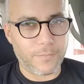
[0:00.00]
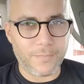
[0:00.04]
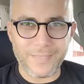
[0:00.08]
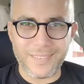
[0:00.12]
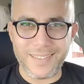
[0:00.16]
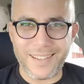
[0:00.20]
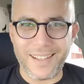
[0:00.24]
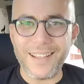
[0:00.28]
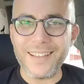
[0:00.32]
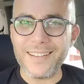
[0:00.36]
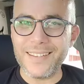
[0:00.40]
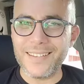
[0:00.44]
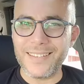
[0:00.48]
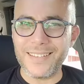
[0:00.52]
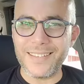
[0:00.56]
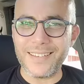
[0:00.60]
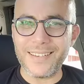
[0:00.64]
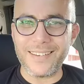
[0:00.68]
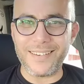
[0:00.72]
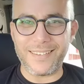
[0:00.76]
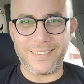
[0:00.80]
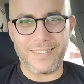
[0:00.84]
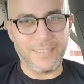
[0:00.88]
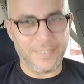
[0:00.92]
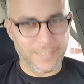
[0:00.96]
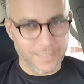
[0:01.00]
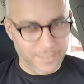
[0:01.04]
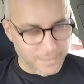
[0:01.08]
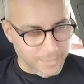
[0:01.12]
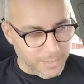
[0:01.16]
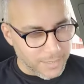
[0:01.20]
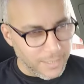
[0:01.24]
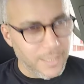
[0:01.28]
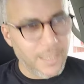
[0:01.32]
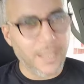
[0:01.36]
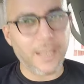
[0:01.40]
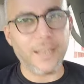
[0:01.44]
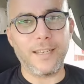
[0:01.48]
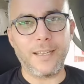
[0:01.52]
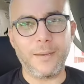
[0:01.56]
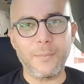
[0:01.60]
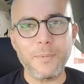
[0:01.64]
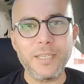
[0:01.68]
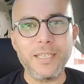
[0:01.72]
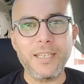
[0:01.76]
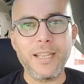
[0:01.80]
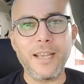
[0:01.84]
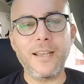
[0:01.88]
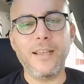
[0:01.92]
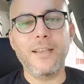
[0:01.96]
الله يلا
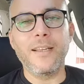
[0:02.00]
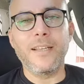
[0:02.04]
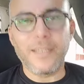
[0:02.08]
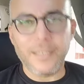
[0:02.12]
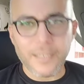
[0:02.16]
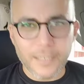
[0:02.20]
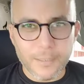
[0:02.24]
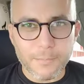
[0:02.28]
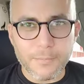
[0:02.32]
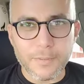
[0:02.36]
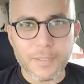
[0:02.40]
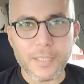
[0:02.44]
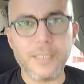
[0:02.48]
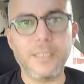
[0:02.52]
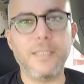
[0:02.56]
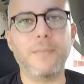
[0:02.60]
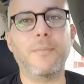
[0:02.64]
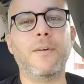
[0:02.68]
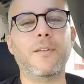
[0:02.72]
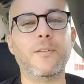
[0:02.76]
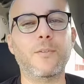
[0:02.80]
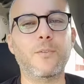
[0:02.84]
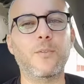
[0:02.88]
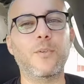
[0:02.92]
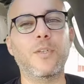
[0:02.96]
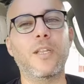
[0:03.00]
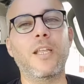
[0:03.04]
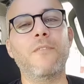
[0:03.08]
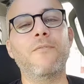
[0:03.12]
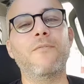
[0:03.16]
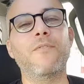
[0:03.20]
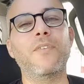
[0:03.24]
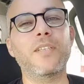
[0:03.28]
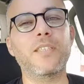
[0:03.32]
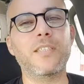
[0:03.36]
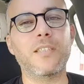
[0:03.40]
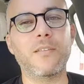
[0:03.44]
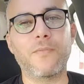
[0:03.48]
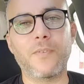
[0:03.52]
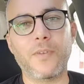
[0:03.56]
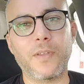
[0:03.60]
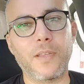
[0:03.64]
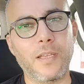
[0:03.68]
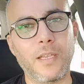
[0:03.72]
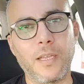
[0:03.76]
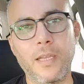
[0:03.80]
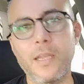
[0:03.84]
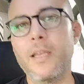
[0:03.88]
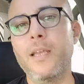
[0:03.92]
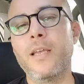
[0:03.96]
بينا نبتدي برضو ننفست
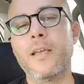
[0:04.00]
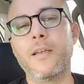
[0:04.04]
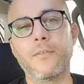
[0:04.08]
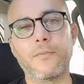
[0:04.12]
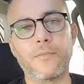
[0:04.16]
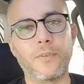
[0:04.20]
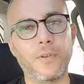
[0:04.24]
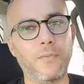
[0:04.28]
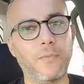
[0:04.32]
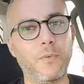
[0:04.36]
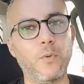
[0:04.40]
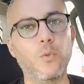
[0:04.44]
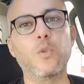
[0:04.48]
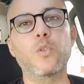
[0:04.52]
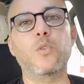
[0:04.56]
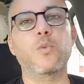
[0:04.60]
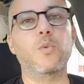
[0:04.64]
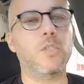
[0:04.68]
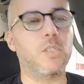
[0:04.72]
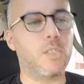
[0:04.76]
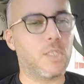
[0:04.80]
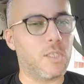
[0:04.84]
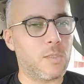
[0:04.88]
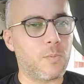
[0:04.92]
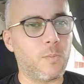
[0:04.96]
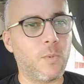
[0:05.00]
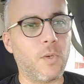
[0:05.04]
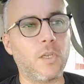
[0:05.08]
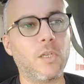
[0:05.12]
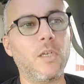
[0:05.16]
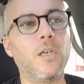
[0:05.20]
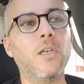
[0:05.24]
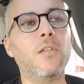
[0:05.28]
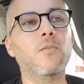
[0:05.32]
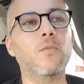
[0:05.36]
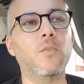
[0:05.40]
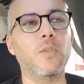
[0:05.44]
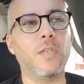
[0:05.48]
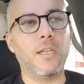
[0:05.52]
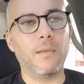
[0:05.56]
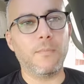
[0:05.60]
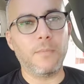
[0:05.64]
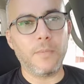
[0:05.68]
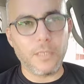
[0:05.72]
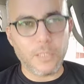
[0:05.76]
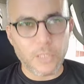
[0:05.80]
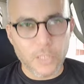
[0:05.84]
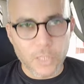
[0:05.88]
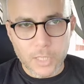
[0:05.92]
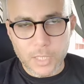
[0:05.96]
في في فلوس واستثمارات ونعمل
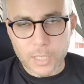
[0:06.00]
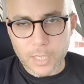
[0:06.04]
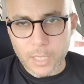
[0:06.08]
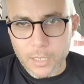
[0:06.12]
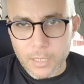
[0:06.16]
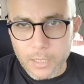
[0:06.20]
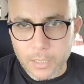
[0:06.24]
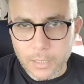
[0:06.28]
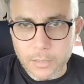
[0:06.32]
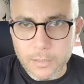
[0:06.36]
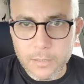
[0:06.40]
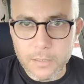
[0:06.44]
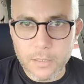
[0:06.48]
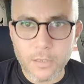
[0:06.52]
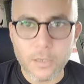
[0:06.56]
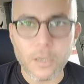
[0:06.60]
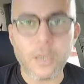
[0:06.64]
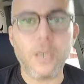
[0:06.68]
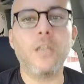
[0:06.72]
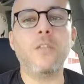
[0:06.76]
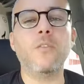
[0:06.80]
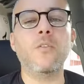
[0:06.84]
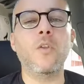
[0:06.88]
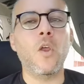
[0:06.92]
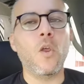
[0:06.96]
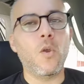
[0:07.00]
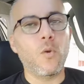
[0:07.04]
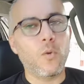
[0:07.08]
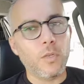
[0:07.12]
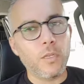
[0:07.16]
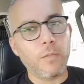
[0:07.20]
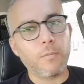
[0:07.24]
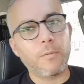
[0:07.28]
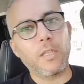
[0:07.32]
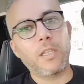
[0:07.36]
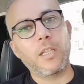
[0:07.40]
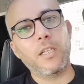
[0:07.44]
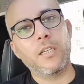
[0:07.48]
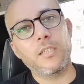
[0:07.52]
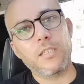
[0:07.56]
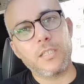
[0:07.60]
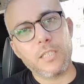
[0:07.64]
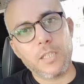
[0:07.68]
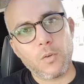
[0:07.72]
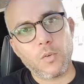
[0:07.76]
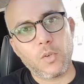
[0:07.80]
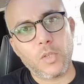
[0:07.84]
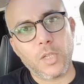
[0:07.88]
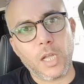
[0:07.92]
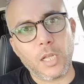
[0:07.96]
شركه للاستيراد ونبتدي
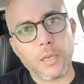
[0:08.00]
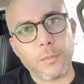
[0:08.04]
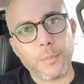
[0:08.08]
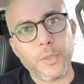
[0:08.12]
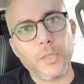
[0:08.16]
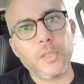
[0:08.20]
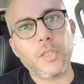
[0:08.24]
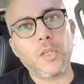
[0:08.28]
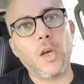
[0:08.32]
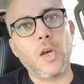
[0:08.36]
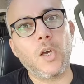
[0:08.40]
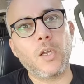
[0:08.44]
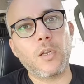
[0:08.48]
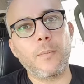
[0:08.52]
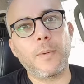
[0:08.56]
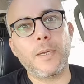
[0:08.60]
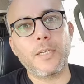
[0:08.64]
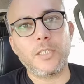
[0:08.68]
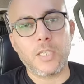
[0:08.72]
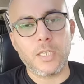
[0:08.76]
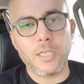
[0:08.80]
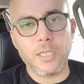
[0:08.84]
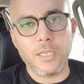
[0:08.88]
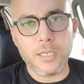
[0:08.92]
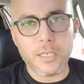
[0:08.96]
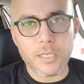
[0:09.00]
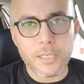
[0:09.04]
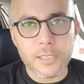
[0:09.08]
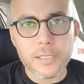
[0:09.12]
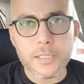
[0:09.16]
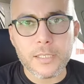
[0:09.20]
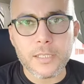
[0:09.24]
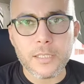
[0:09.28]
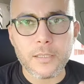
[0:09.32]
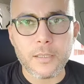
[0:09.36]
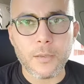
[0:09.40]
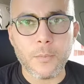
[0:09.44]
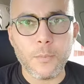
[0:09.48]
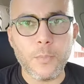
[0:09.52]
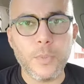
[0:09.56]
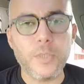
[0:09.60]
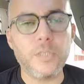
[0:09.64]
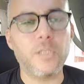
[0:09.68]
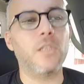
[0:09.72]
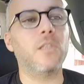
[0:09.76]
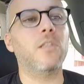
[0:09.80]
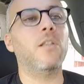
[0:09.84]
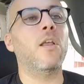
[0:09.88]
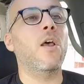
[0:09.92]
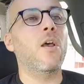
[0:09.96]
نستورد عربيات كهرباء عشان الناس تنبسط
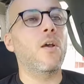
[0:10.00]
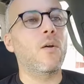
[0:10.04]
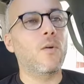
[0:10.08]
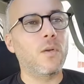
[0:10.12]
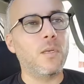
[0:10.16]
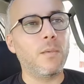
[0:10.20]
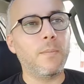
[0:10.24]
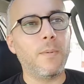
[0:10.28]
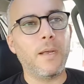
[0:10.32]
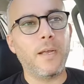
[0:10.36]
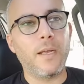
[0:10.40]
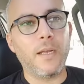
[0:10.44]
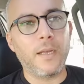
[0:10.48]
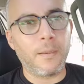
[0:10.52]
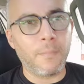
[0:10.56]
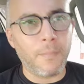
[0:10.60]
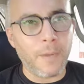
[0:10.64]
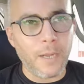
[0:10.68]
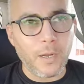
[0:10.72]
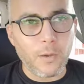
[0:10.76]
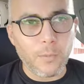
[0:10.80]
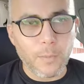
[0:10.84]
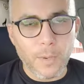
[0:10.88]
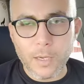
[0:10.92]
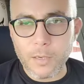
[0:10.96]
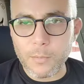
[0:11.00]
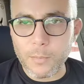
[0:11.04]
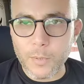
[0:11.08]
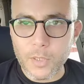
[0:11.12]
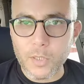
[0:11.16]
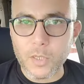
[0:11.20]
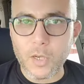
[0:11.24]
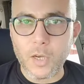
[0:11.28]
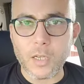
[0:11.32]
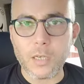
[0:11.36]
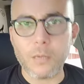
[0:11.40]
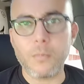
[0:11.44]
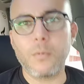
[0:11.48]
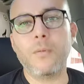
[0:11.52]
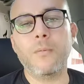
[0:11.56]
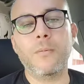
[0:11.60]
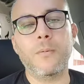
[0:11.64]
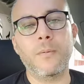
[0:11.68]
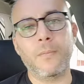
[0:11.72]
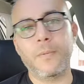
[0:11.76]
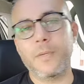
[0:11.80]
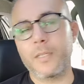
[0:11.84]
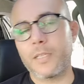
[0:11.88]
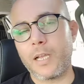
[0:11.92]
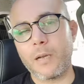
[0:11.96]
ويبقى معاهم عربيات كهرباء ما
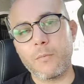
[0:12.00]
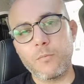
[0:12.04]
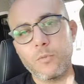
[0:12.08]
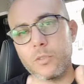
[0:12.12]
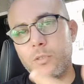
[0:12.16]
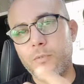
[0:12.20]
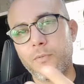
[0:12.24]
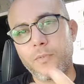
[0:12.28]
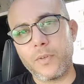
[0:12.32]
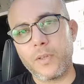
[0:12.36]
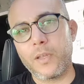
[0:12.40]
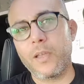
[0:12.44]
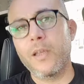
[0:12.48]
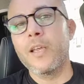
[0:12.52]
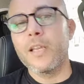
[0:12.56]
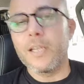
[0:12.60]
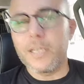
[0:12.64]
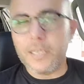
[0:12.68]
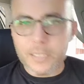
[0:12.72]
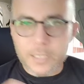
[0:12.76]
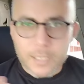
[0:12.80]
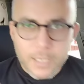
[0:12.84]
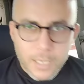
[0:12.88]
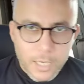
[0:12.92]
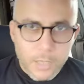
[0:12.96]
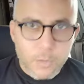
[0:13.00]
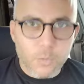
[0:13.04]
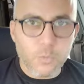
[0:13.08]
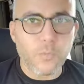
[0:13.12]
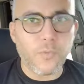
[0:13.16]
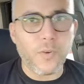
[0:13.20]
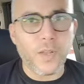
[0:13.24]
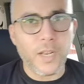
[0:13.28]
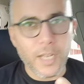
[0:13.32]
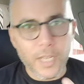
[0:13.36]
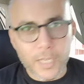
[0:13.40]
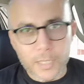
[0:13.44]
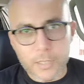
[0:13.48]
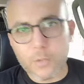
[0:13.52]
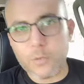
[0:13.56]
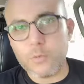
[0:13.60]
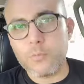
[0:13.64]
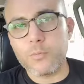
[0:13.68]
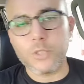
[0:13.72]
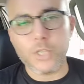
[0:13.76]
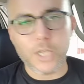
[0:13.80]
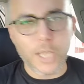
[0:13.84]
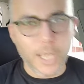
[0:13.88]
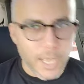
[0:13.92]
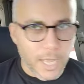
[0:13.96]
بيتعبوش في زيت وفلاتر
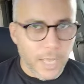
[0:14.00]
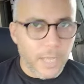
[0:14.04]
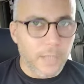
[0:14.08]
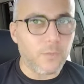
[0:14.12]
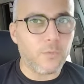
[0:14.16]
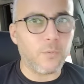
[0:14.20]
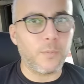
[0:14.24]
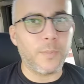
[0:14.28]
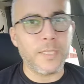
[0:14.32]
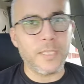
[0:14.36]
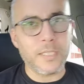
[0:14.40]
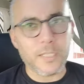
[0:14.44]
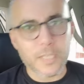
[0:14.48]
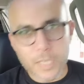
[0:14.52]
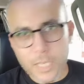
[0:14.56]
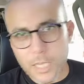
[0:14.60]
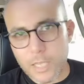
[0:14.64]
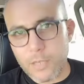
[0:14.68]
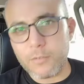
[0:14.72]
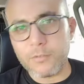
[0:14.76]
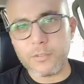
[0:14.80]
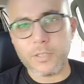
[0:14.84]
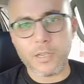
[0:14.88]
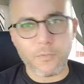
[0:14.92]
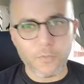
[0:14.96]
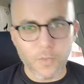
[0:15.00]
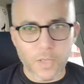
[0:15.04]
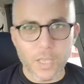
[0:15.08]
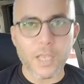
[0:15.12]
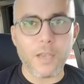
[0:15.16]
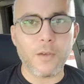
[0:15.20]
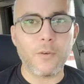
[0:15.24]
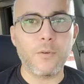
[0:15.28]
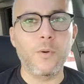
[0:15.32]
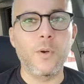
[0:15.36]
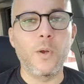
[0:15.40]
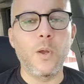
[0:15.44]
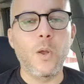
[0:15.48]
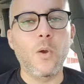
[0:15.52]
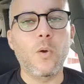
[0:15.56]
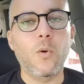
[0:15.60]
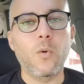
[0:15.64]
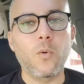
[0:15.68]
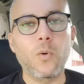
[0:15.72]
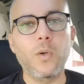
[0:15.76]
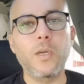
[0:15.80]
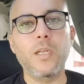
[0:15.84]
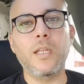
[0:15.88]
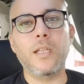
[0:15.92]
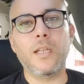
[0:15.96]
وبوجيهات وبنزين ومش عارف ايه
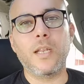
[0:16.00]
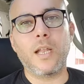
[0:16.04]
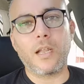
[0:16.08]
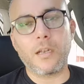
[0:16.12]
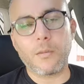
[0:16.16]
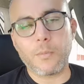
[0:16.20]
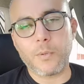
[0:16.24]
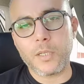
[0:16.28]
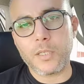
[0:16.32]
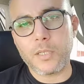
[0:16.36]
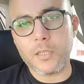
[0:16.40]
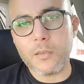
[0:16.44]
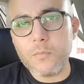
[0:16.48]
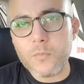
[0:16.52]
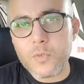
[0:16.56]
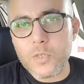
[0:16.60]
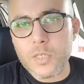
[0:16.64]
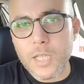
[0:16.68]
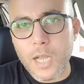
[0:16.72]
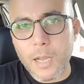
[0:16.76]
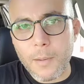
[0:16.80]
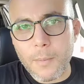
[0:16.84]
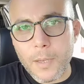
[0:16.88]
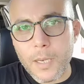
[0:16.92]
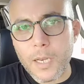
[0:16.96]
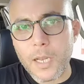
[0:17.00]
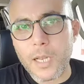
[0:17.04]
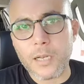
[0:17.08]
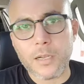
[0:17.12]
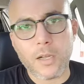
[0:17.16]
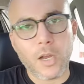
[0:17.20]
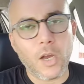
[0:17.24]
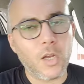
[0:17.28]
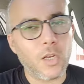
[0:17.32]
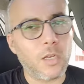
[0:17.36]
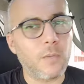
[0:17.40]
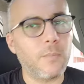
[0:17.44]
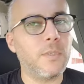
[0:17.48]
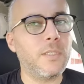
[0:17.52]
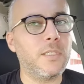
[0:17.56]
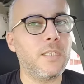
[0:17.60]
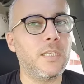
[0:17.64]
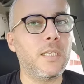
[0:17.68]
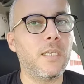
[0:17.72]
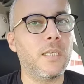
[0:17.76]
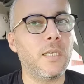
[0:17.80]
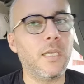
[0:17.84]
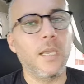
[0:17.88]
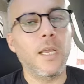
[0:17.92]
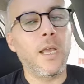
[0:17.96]
والعربيات المستعمله الكهرباء
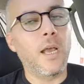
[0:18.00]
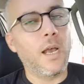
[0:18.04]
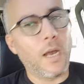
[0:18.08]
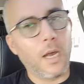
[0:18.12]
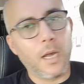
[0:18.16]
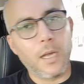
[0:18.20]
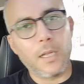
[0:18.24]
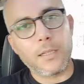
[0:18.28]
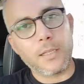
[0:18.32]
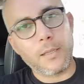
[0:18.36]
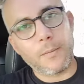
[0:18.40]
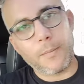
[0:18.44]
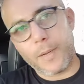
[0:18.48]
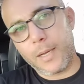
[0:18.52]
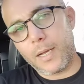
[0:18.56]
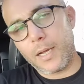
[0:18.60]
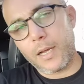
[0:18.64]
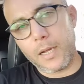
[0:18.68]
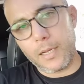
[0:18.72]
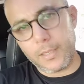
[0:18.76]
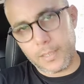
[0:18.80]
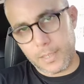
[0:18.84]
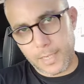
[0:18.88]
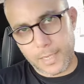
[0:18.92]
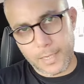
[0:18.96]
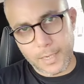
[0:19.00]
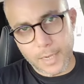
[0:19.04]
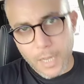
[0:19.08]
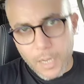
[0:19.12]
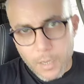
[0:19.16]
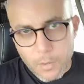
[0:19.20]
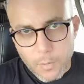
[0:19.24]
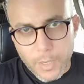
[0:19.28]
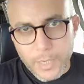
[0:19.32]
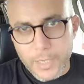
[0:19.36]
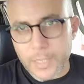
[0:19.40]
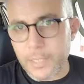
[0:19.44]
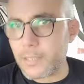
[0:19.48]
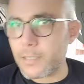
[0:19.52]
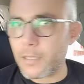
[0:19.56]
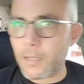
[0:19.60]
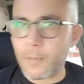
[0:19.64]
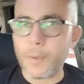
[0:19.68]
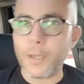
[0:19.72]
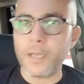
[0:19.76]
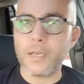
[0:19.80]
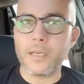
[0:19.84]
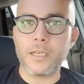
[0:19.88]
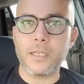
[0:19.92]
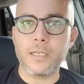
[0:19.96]
دي هتبقى سعرها كويس طبعا
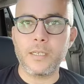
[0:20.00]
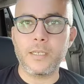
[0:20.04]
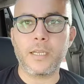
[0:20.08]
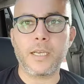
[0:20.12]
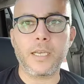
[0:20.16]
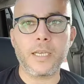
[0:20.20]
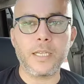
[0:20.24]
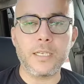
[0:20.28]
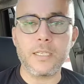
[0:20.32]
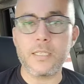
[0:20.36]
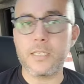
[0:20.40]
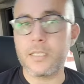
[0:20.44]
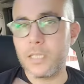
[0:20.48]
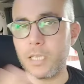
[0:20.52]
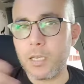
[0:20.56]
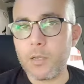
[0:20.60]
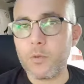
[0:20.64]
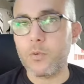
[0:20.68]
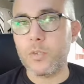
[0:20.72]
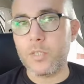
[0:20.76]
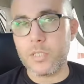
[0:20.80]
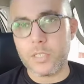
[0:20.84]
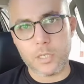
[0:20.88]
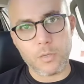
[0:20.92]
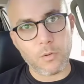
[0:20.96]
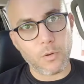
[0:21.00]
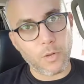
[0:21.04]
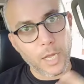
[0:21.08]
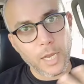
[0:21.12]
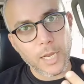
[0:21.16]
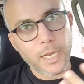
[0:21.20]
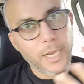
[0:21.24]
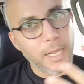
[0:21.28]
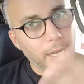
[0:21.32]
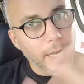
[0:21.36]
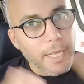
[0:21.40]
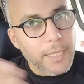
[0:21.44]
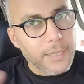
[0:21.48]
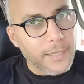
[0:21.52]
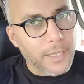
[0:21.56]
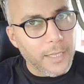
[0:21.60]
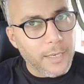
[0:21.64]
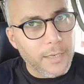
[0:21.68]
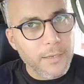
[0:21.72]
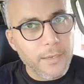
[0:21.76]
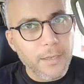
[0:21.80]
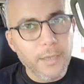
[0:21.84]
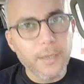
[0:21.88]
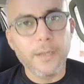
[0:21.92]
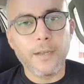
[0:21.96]
لان غير الزيرو الزيرو غاليه جدا
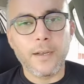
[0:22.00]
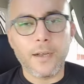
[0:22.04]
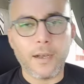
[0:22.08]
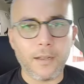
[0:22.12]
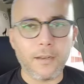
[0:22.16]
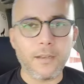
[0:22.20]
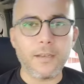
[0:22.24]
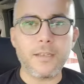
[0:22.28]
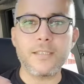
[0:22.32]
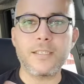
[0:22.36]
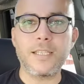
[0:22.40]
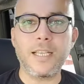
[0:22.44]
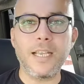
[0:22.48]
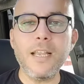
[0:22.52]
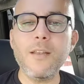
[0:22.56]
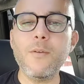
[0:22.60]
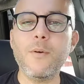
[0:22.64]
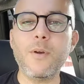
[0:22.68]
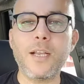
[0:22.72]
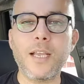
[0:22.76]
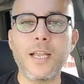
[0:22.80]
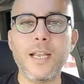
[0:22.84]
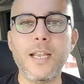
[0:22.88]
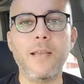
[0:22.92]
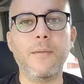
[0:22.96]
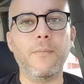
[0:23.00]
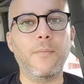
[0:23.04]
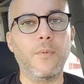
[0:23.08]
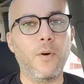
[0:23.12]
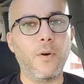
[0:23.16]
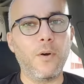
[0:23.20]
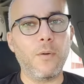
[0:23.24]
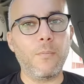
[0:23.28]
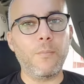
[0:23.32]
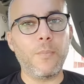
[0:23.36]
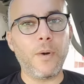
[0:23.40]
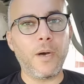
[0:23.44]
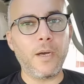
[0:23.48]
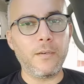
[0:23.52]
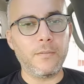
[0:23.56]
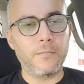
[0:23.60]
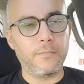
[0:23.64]
خلاص حلو الكلام هوبا